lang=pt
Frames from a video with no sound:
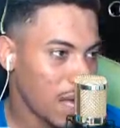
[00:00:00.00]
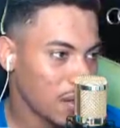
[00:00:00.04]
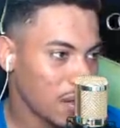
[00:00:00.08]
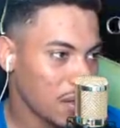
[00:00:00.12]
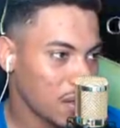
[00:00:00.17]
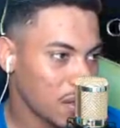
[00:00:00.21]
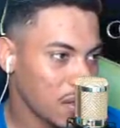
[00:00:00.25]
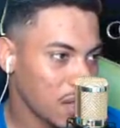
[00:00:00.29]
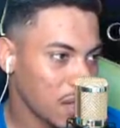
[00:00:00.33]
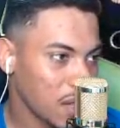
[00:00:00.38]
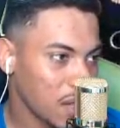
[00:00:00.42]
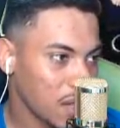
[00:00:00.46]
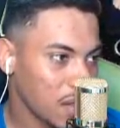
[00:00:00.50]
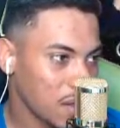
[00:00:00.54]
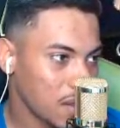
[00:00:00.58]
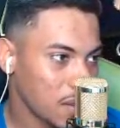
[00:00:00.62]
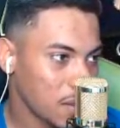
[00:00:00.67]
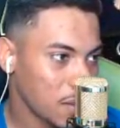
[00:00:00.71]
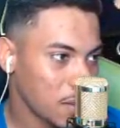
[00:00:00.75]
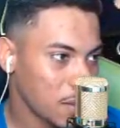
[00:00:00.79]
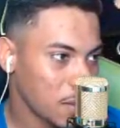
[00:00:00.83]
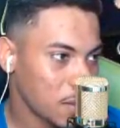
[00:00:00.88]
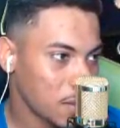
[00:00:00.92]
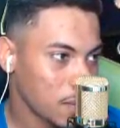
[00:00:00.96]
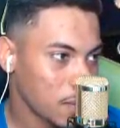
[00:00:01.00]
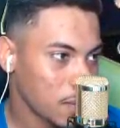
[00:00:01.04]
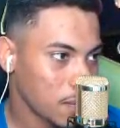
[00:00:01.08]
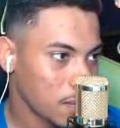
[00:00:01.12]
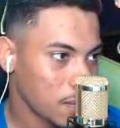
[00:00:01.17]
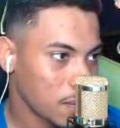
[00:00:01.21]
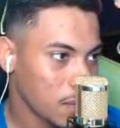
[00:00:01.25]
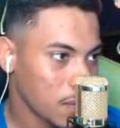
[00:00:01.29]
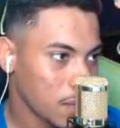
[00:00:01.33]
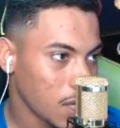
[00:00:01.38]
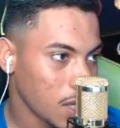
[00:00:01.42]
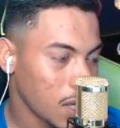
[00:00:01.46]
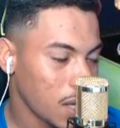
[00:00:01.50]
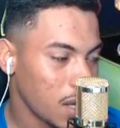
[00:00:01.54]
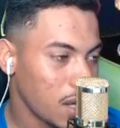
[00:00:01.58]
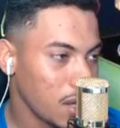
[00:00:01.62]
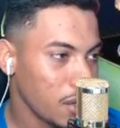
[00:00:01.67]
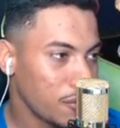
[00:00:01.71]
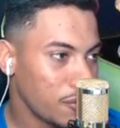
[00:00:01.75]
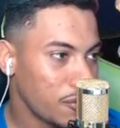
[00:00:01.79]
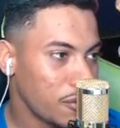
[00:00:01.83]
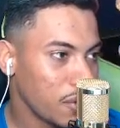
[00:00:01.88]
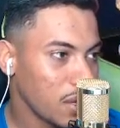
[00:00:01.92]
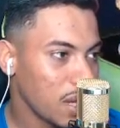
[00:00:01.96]
tá lá, lá com vocês.
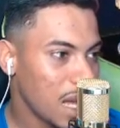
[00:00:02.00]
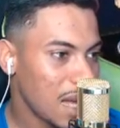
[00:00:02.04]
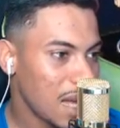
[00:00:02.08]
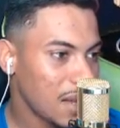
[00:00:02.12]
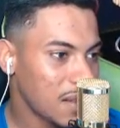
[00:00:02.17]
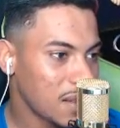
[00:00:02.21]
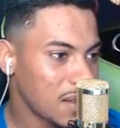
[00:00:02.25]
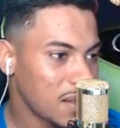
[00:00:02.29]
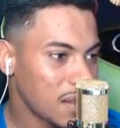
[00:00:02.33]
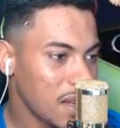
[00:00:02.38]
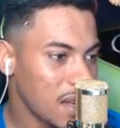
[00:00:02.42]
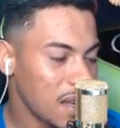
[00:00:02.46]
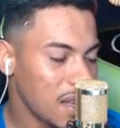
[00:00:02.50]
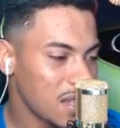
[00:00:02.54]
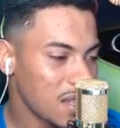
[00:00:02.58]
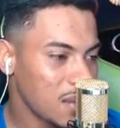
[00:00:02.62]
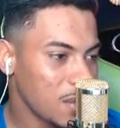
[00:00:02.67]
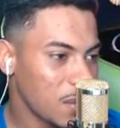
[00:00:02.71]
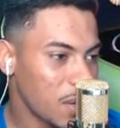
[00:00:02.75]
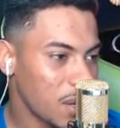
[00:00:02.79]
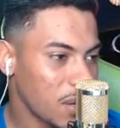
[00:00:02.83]
Eu fui lá, lá com vocês,